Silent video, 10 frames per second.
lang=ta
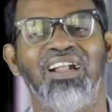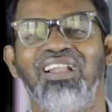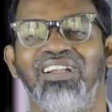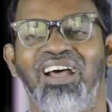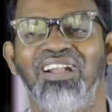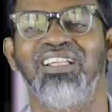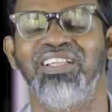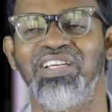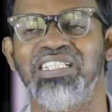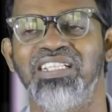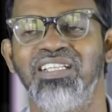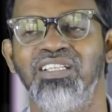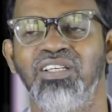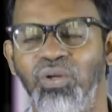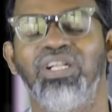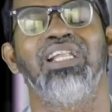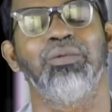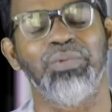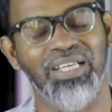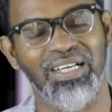ஆனால் நான் அந்த வயசில்
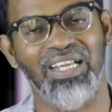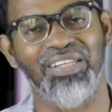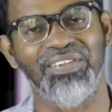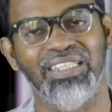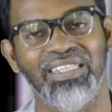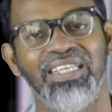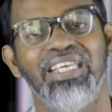ஹோட்டலில் பிங்காங்காலின்னு